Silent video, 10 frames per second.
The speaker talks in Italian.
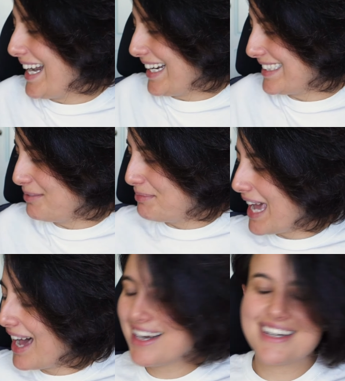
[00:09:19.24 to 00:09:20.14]
era la
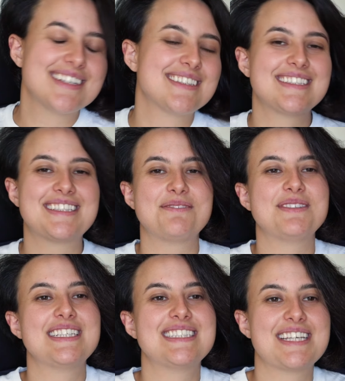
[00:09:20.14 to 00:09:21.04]
TBR,
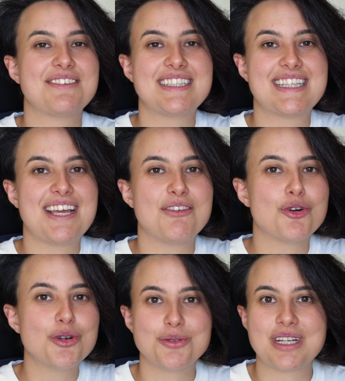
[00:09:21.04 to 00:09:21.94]
ditemi se avete
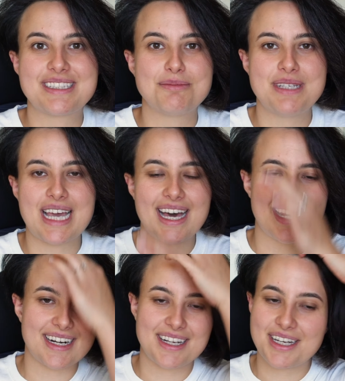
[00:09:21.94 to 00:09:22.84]
voi una
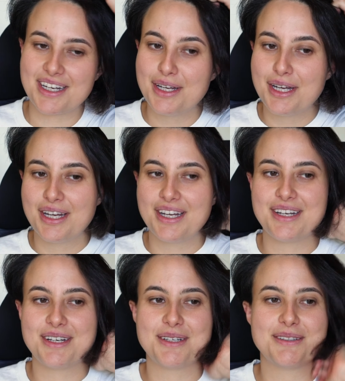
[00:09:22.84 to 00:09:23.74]
TBR,
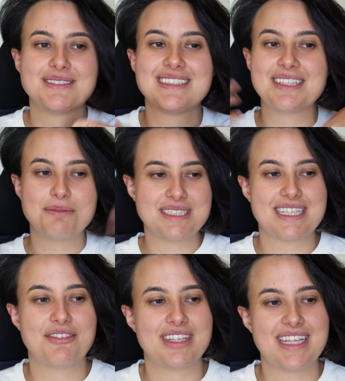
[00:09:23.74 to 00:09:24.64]
eh, ditemi
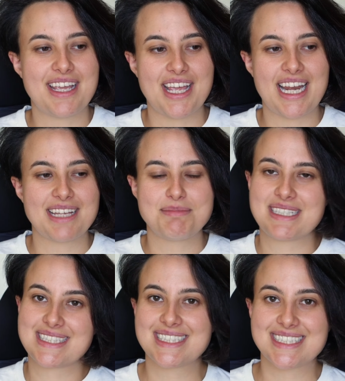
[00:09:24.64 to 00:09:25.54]
se avete la
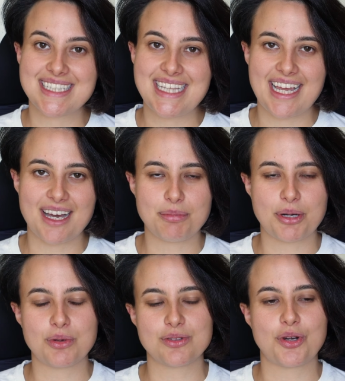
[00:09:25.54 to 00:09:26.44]
mia stessa idea
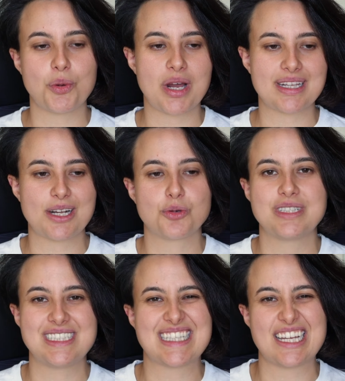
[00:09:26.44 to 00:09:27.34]
per quanto riguarda
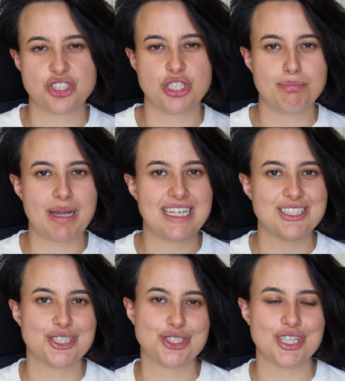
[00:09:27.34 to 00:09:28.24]
alcuni saggi belli
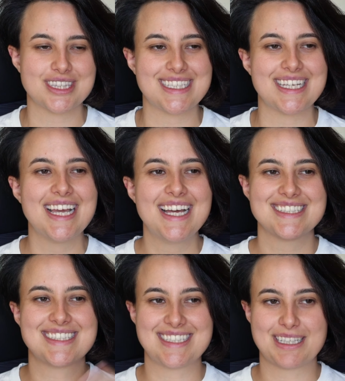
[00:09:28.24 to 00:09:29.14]
cicciotti,
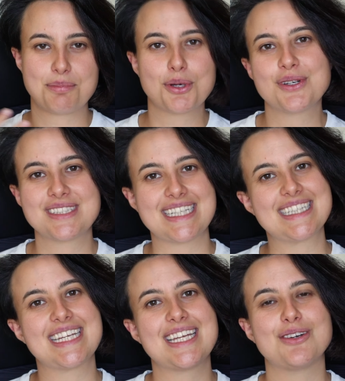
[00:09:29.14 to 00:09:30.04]
se siete più
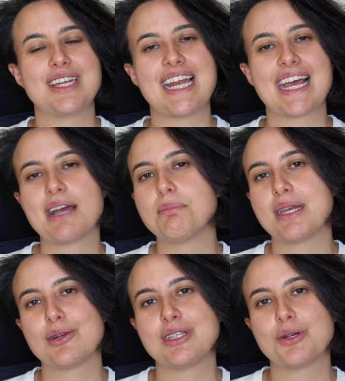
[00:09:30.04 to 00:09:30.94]
contenti che io li legga in
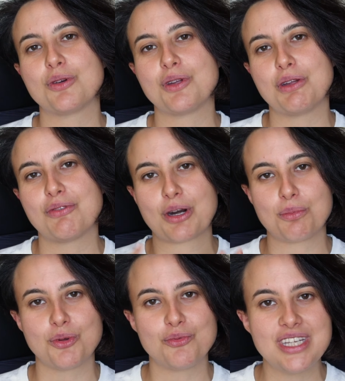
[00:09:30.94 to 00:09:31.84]
periodi in cui vi farò
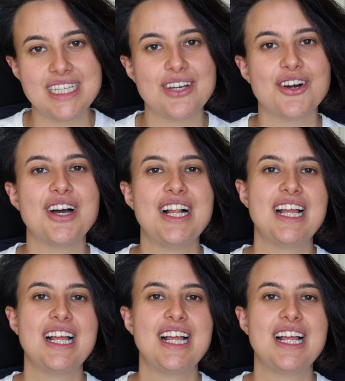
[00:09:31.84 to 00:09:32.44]
più video,